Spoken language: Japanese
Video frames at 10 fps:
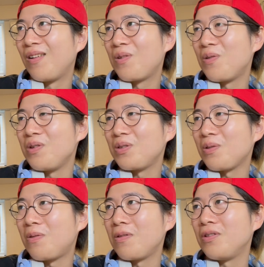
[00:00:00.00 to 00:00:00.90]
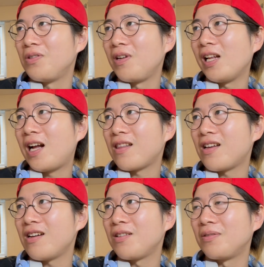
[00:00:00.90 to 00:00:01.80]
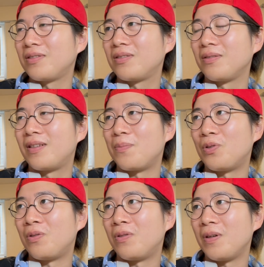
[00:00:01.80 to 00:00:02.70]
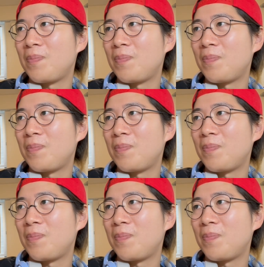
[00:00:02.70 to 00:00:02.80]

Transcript: こういうところの乗り方一つとっても、